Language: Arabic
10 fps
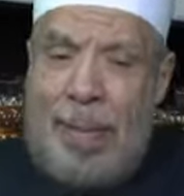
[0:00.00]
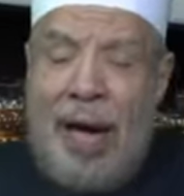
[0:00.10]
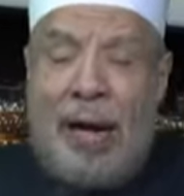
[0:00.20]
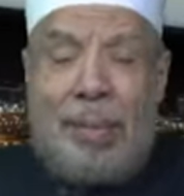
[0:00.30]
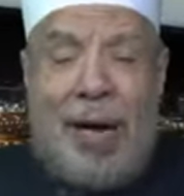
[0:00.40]

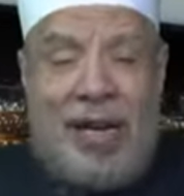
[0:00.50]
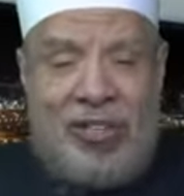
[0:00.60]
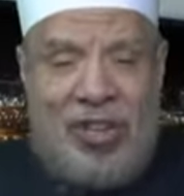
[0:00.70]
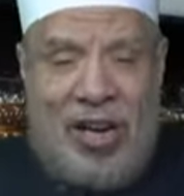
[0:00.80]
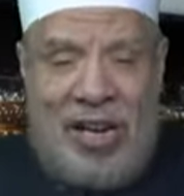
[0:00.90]
بأخبار
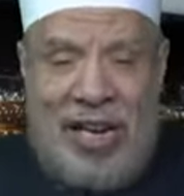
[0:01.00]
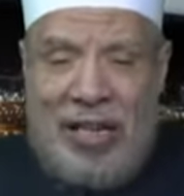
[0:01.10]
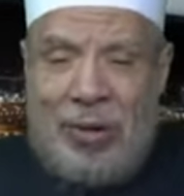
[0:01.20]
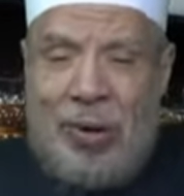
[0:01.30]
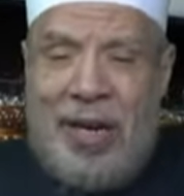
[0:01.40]

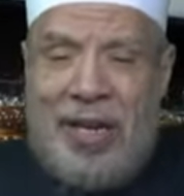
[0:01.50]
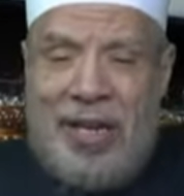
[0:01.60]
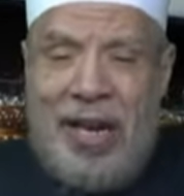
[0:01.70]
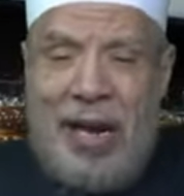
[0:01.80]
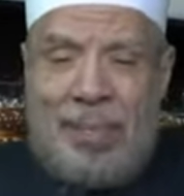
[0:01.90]
الجاهلية
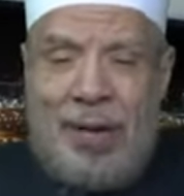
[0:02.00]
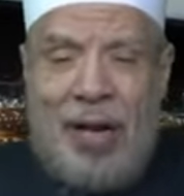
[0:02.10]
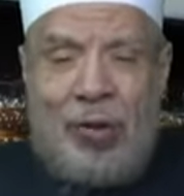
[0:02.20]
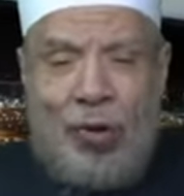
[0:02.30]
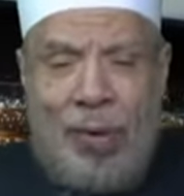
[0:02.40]
وغيرها من
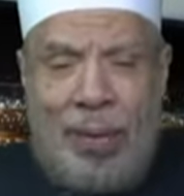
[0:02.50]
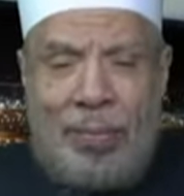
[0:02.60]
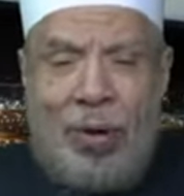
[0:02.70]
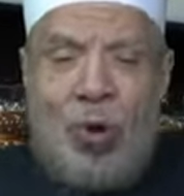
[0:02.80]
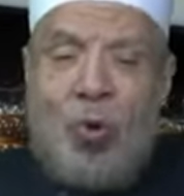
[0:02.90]
الأمم
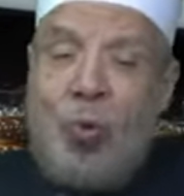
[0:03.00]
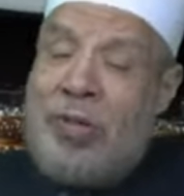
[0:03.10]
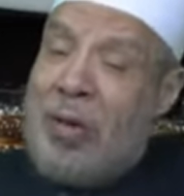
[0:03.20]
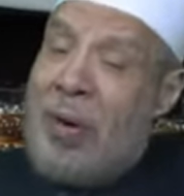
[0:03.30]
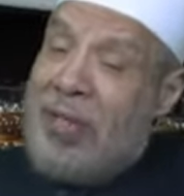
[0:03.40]

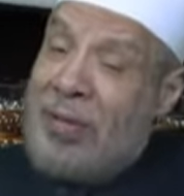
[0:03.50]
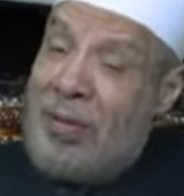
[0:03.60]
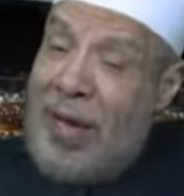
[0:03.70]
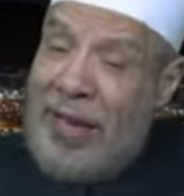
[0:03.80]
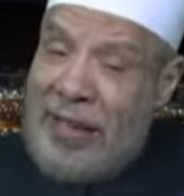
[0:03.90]
وجواز
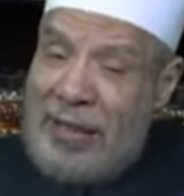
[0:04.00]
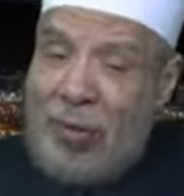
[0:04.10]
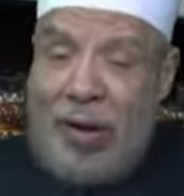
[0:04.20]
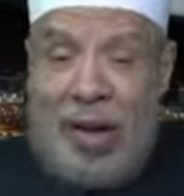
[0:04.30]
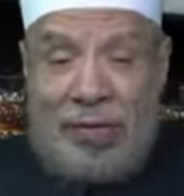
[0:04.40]
الضحك
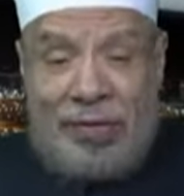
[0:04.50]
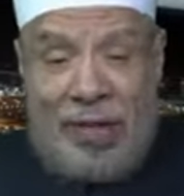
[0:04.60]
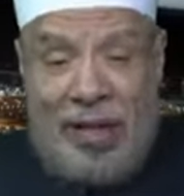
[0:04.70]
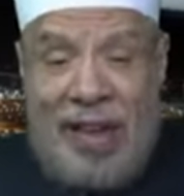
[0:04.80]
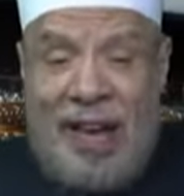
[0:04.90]

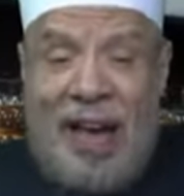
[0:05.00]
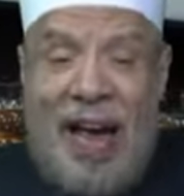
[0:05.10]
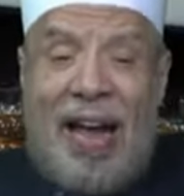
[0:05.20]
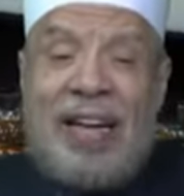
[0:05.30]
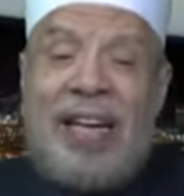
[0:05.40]
والافضل
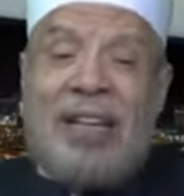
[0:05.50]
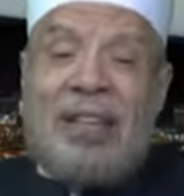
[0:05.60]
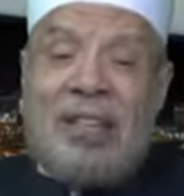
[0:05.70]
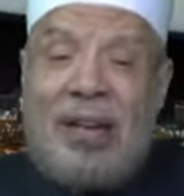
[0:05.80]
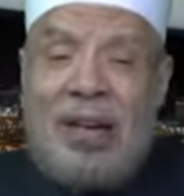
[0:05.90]

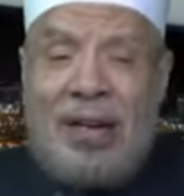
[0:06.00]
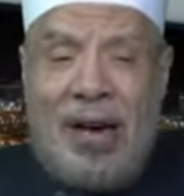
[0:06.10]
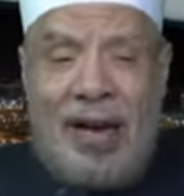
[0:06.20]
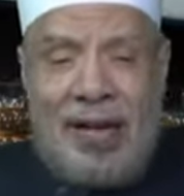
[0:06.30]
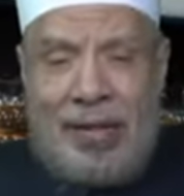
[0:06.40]
الاقتصار
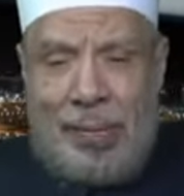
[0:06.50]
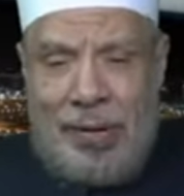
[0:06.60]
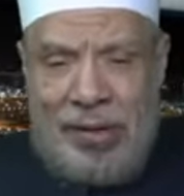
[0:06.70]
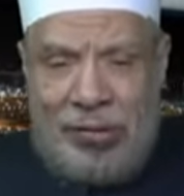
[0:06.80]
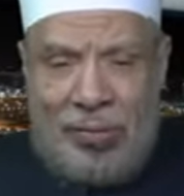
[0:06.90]
على
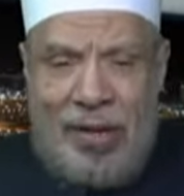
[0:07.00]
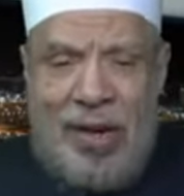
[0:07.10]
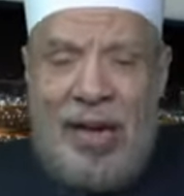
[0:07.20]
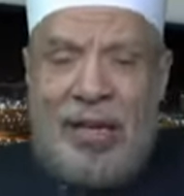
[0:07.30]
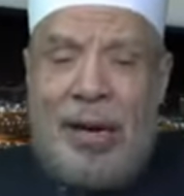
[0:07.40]
التبسم
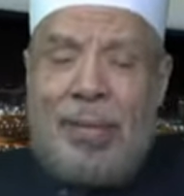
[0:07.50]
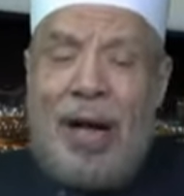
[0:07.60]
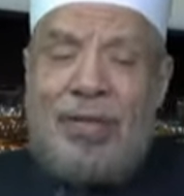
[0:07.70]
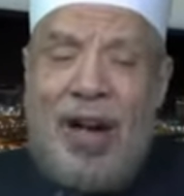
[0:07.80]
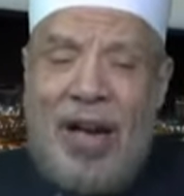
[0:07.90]

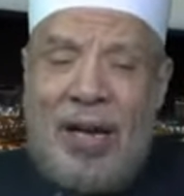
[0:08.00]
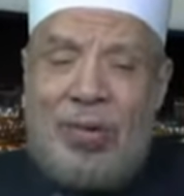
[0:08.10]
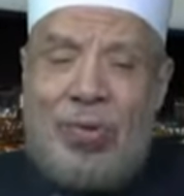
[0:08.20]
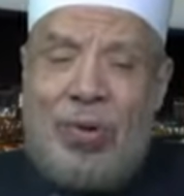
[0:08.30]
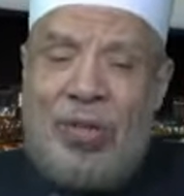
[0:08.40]
كما
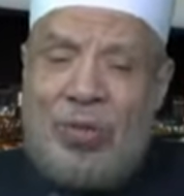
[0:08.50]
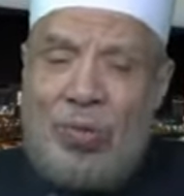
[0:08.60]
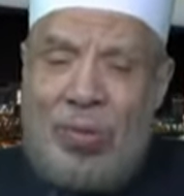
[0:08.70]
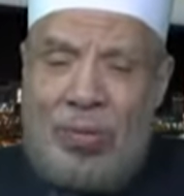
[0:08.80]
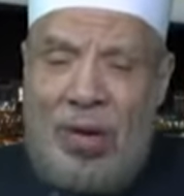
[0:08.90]
فعله
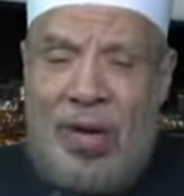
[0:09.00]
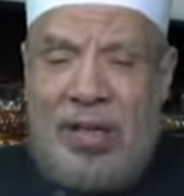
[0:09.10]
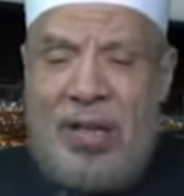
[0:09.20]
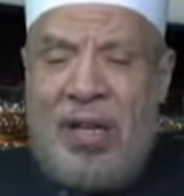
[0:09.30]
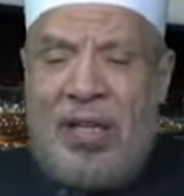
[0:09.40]
رسول
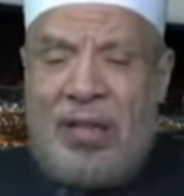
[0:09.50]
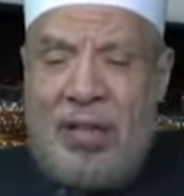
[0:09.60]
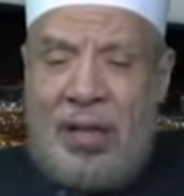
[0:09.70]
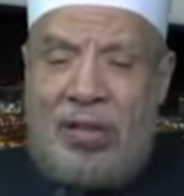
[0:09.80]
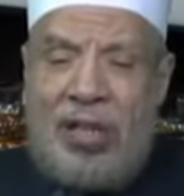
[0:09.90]
الله
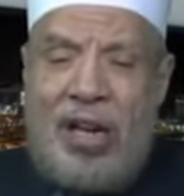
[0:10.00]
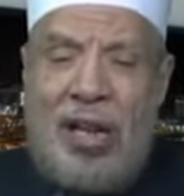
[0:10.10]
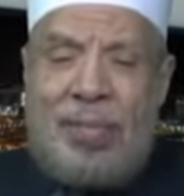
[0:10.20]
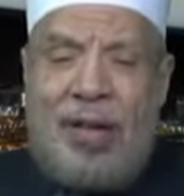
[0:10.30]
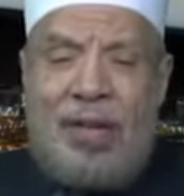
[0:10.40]
صلى الله عليه وسلم